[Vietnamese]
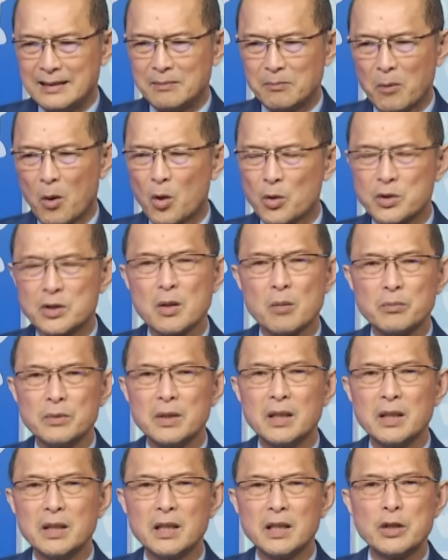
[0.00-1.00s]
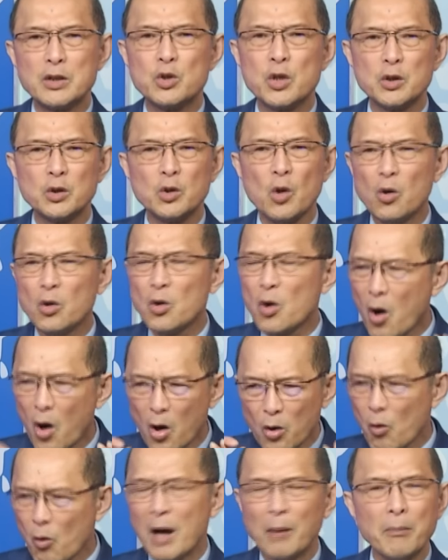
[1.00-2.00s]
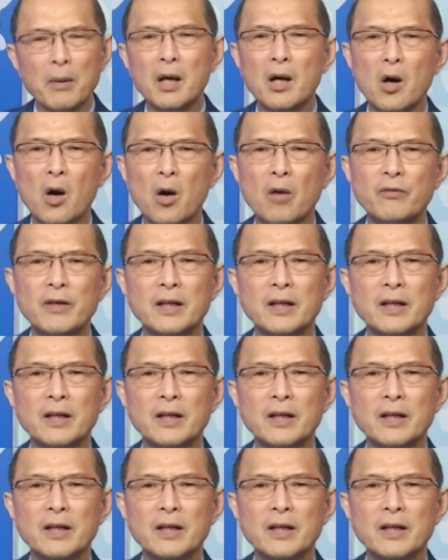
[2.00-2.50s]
một trong những cái luyện truy tố của họ quá mơ hồ